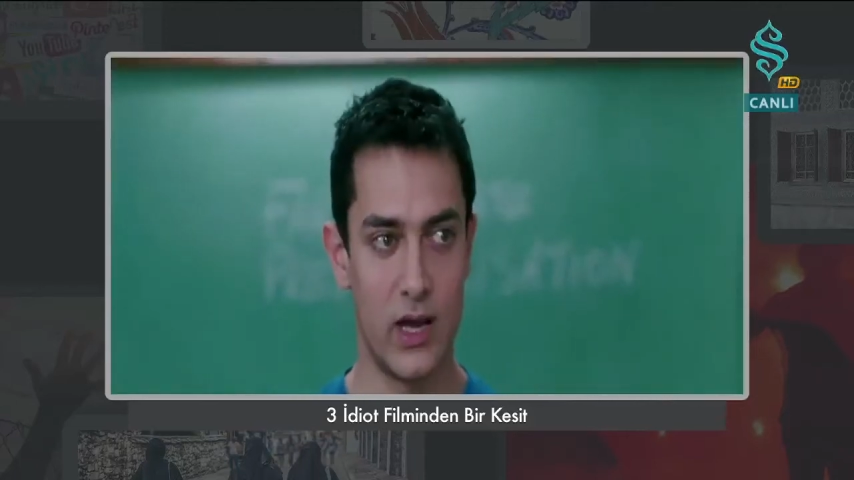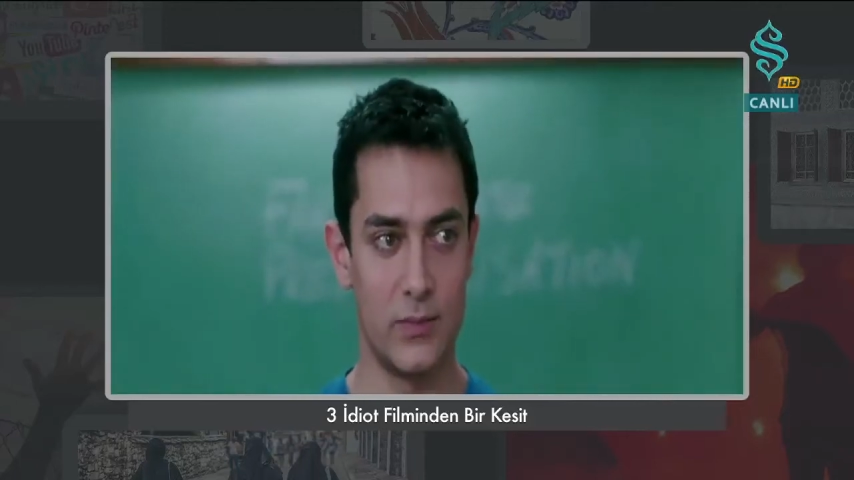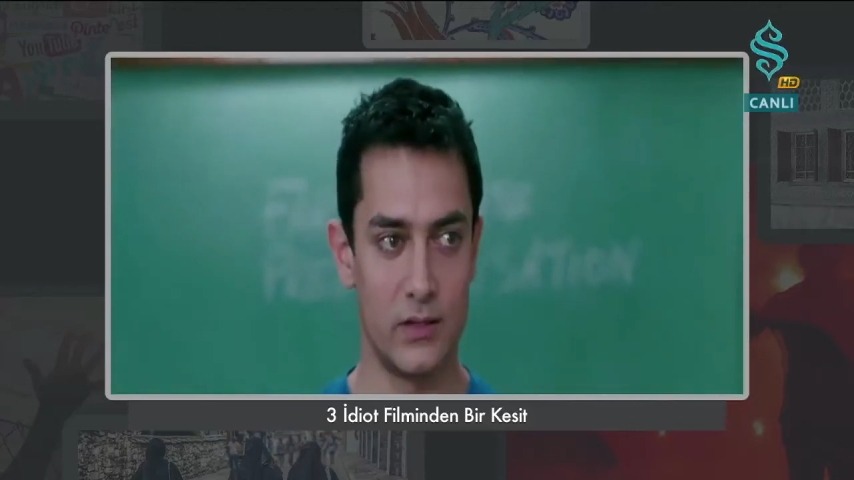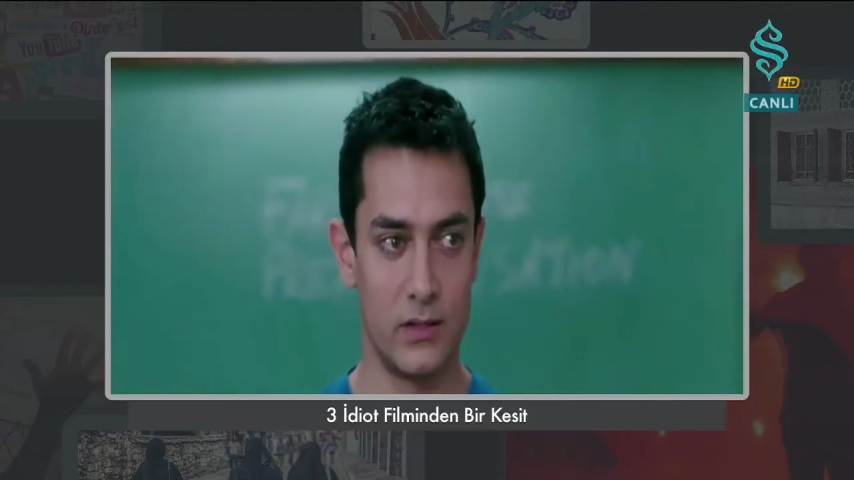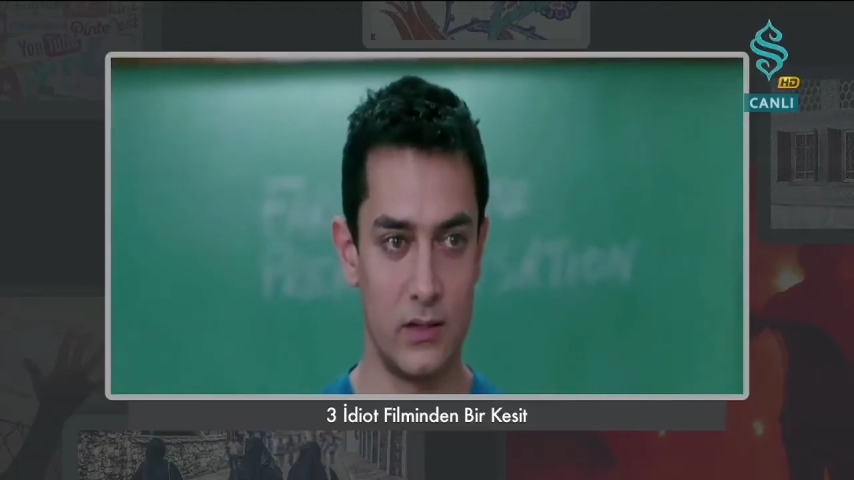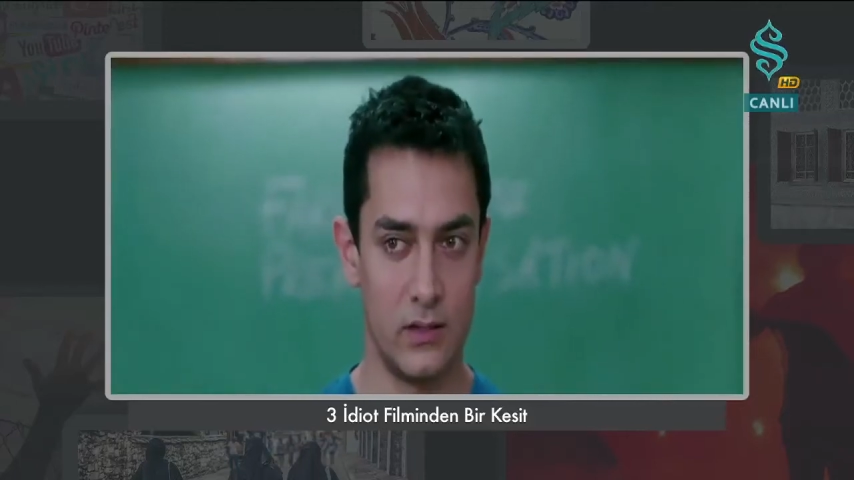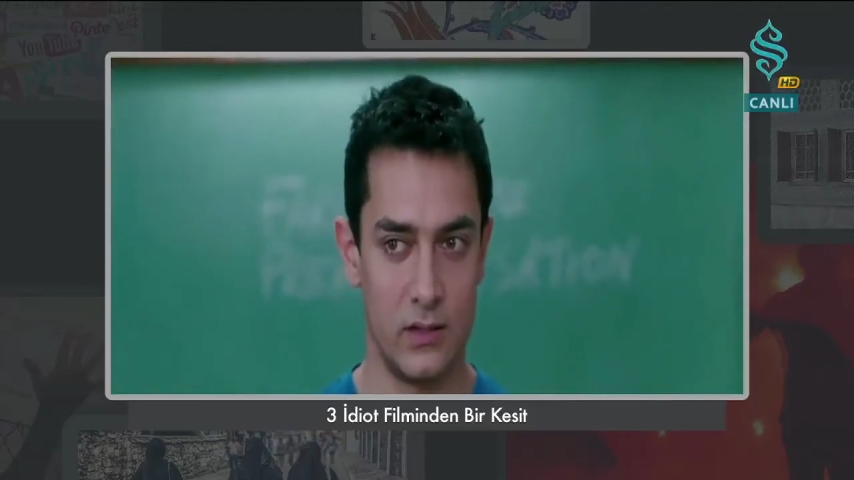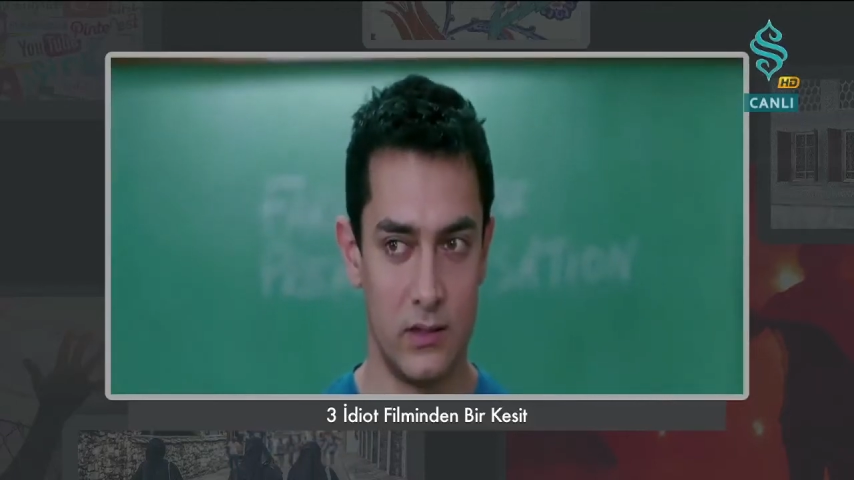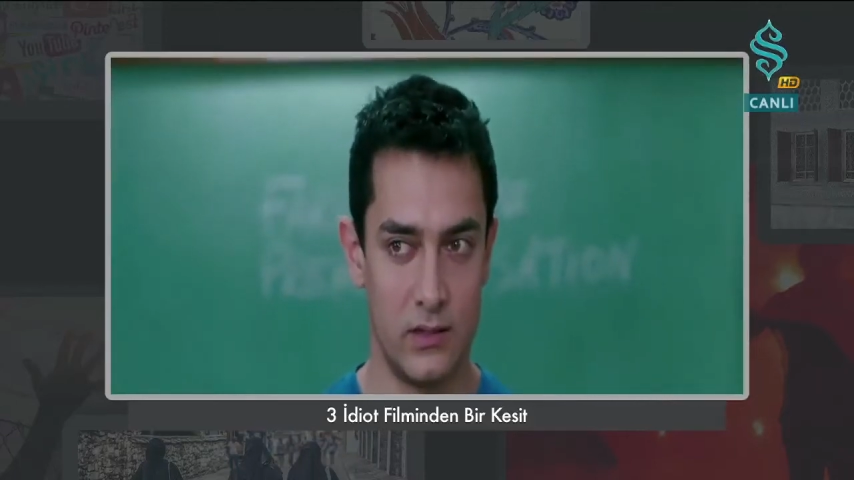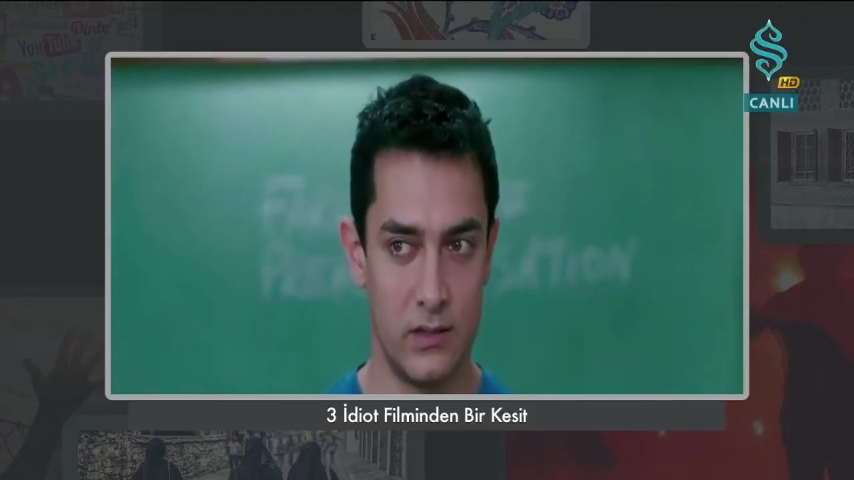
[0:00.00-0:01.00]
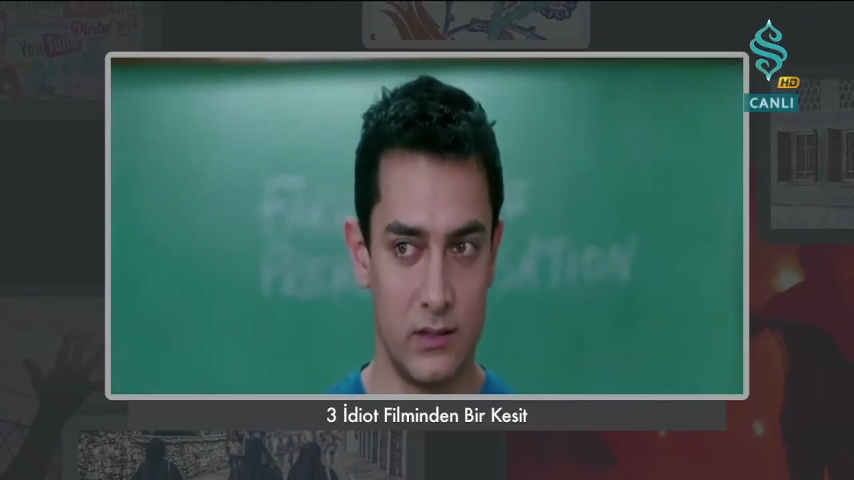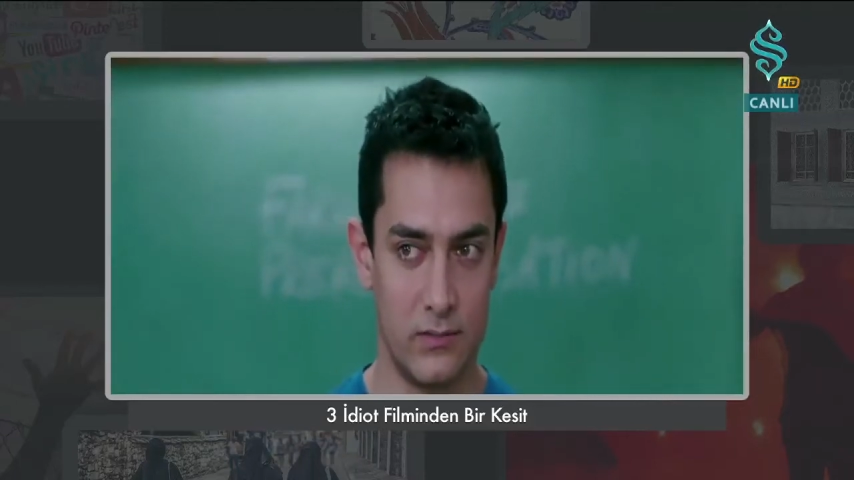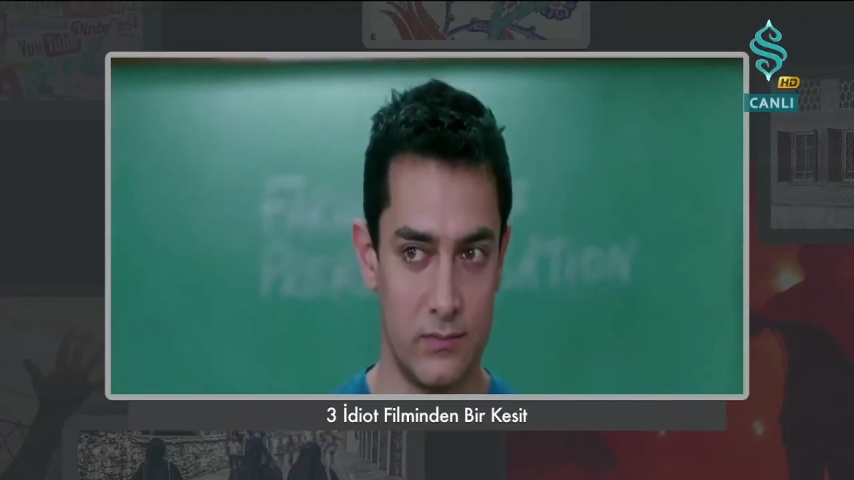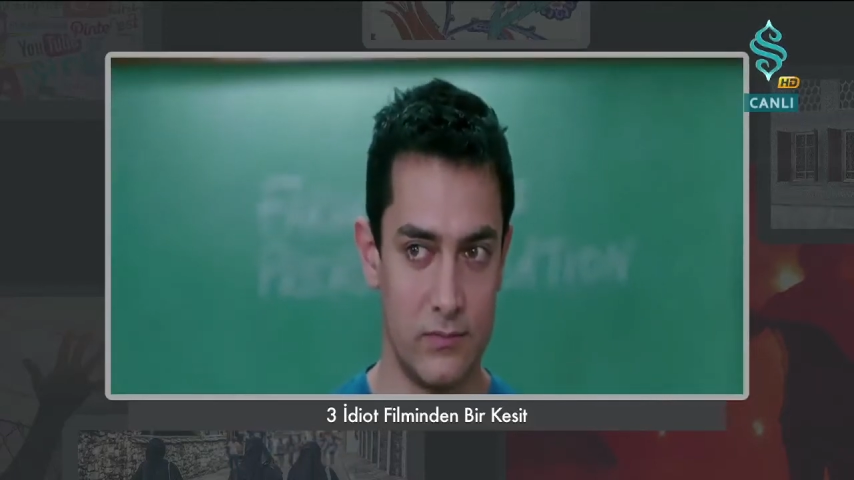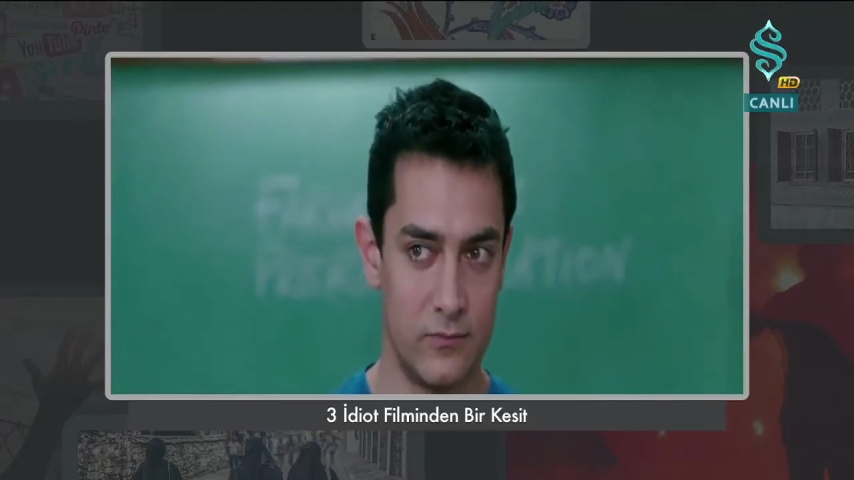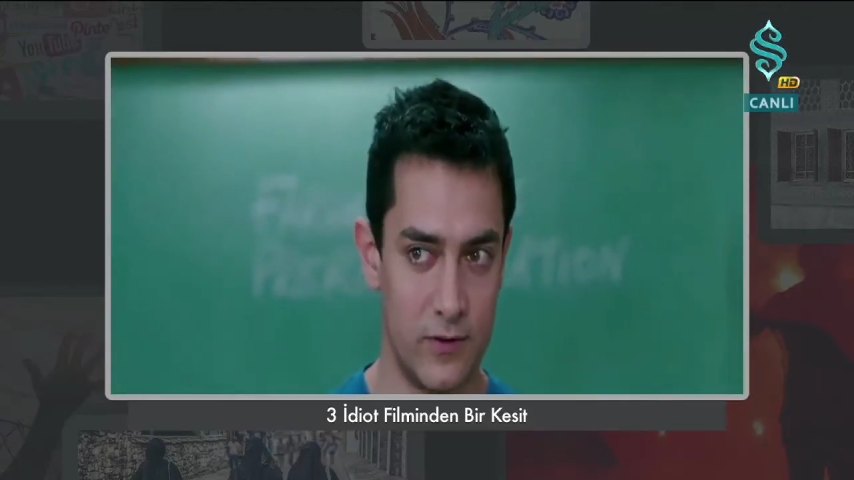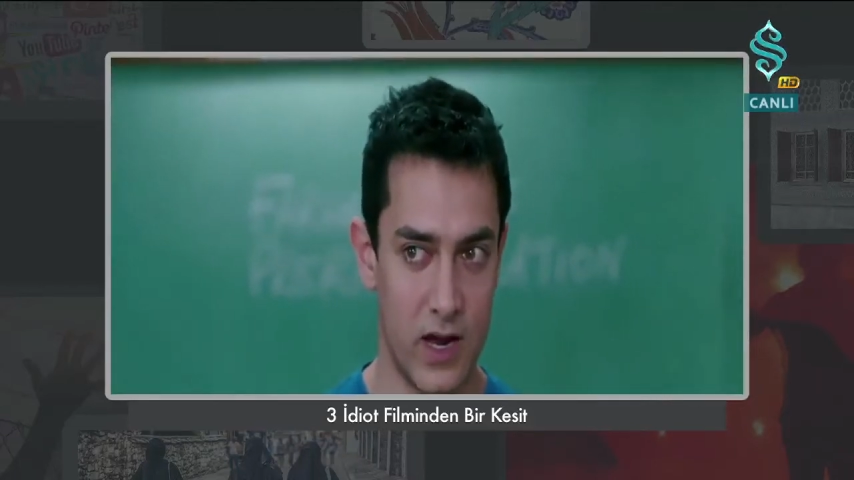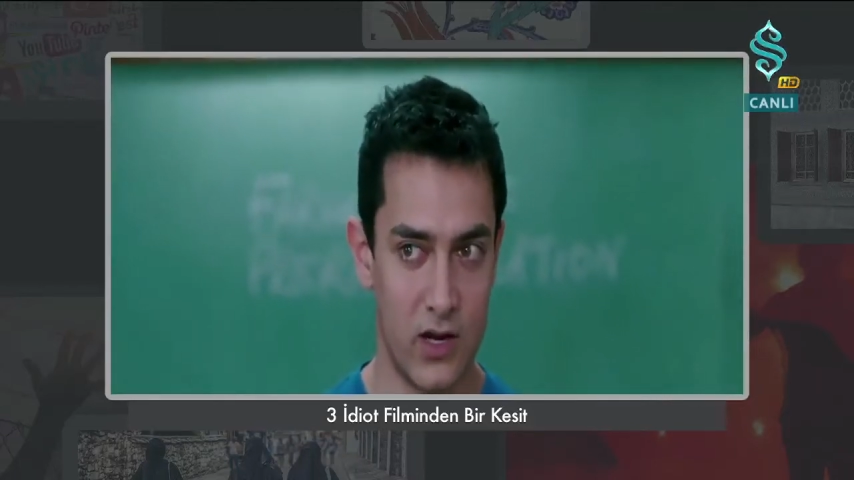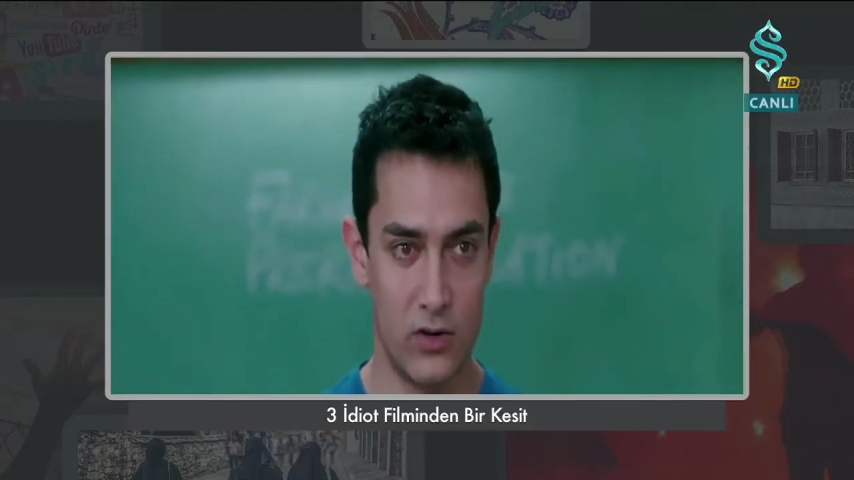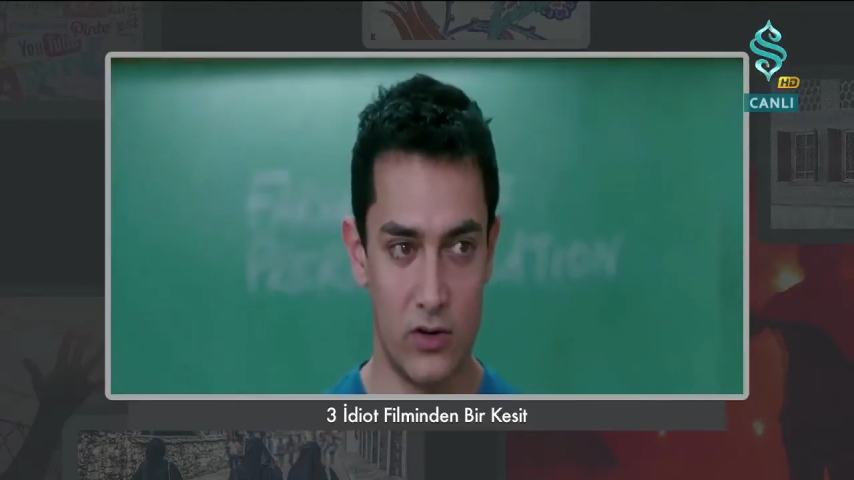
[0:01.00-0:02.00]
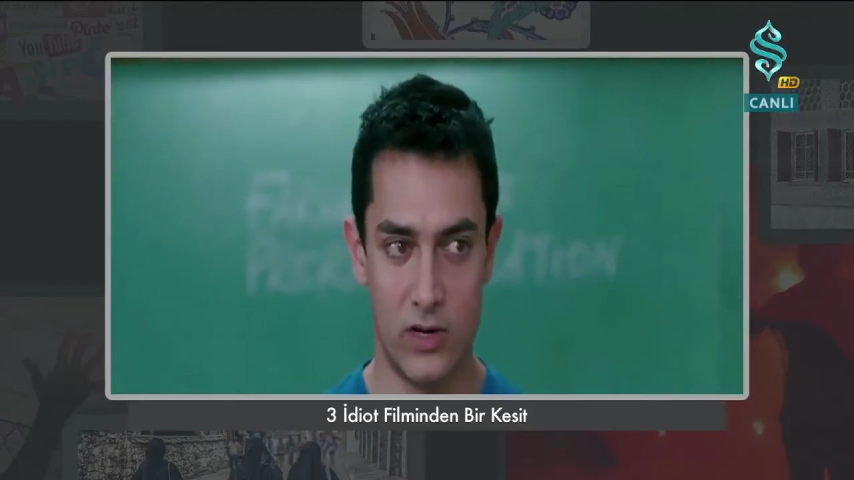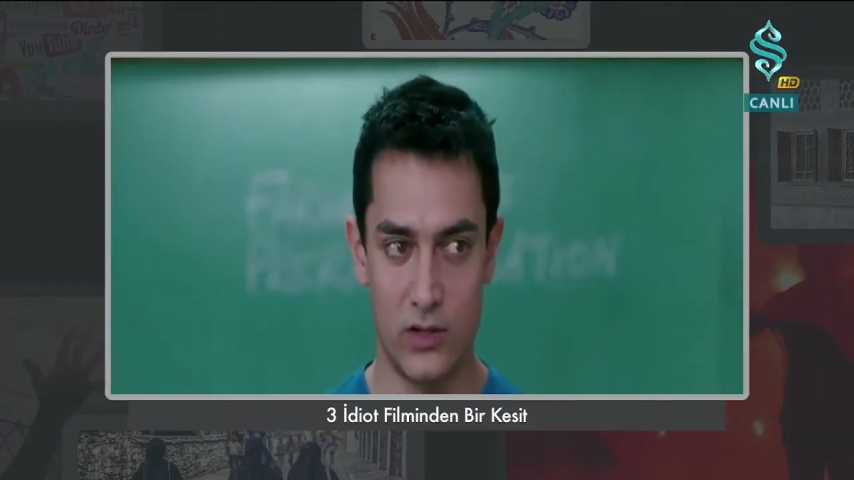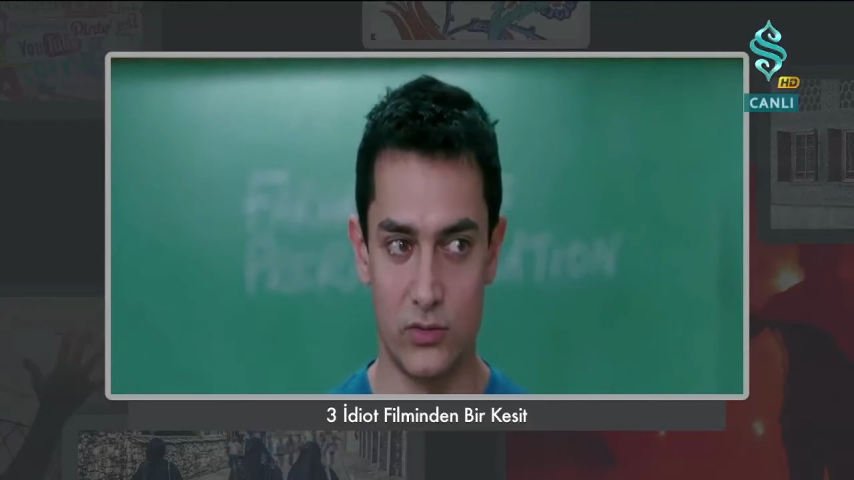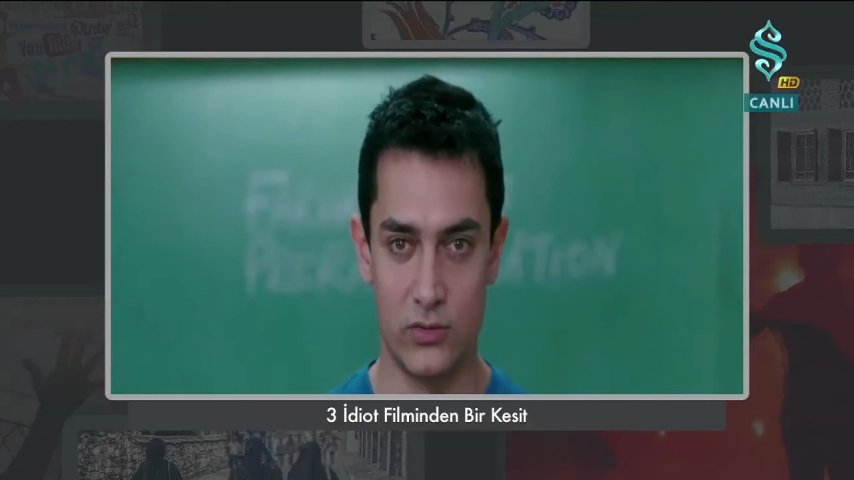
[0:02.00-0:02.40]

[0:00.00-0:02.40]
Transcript: isimlerinden. Farhan ve